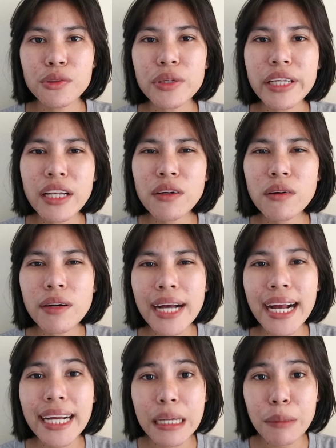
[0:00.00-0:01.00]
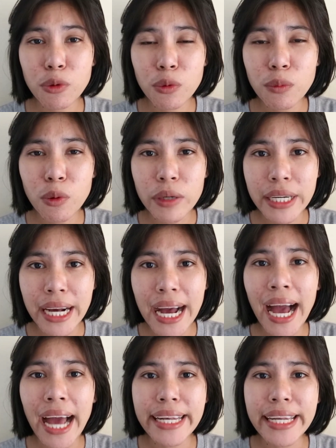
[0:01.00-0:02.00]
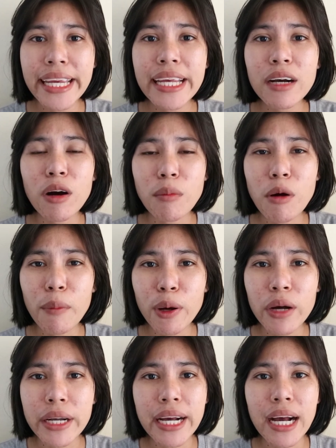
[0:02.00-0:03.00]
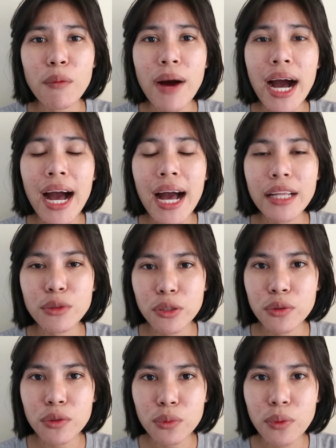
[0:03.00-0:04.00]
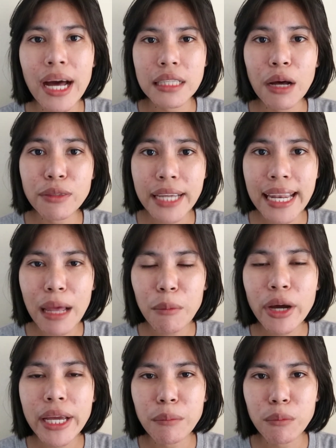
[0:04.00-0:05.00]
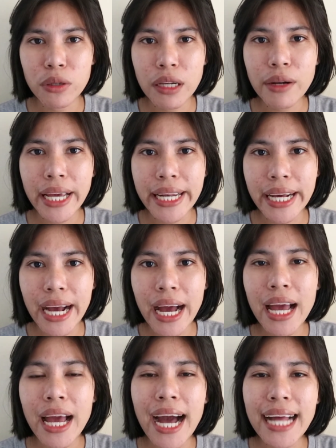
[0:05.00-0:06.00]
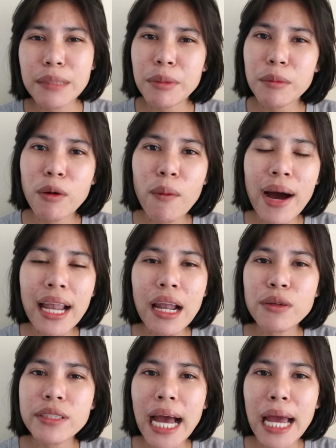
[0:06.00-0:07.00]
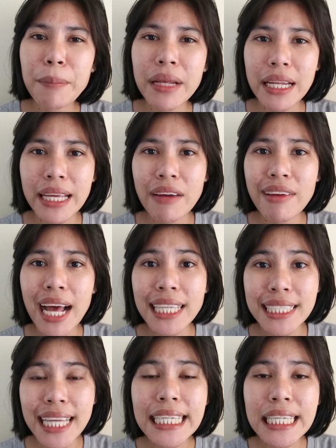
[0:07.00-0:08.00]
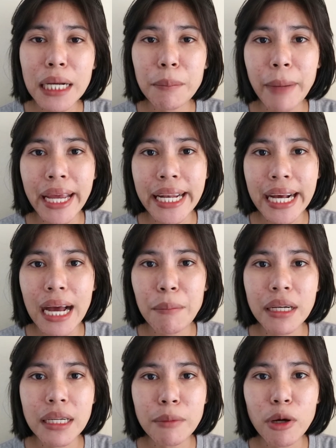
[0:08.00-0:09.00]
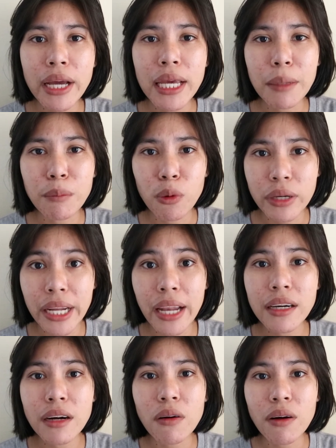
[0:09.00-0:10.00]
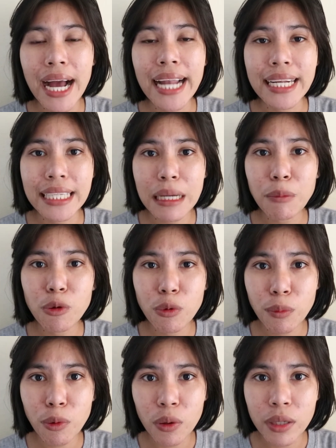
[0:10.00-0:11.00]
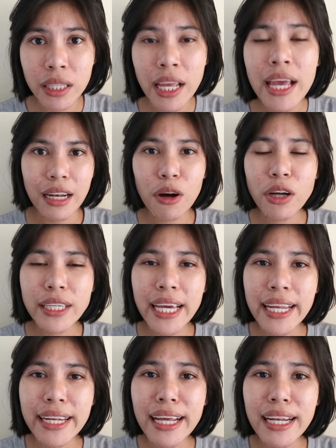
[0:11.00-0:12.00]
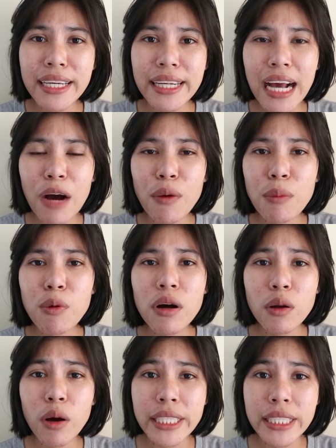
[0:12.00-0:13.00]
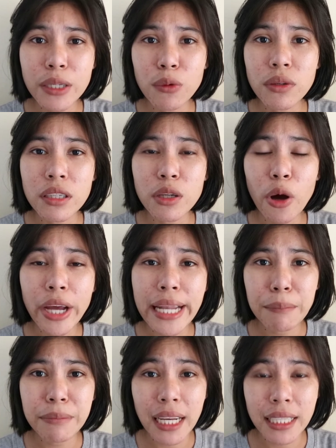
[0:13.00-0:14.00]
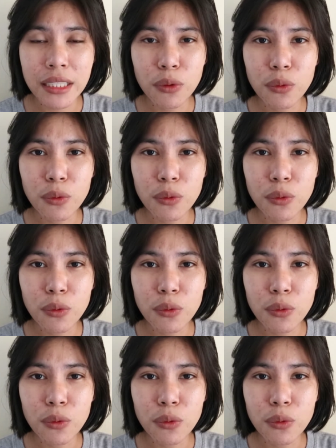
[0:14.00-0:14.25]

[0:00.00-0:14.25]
ส่วนในเรื่องของการกระทำรูขุมขนนะคะ อันนี้ขอบอกไว้ก่อนนะคะ ว่าโดยส่วนตัวเราใช้แล้วไม่ค่อยเห็นผลเท่าไหร่นะคะ อาจจะเป็นเพราะว่าเราใช้เป็นระยะเวลาสั้นเกินไปนะคะ มันเลยไม่ค่อยเห็นผลในเรื่องของการกระชับรูขุมขนแล้วก็จะเห็นได้เลยนะคะ ว่าพวกรอยสิวหรือรอยดำจาก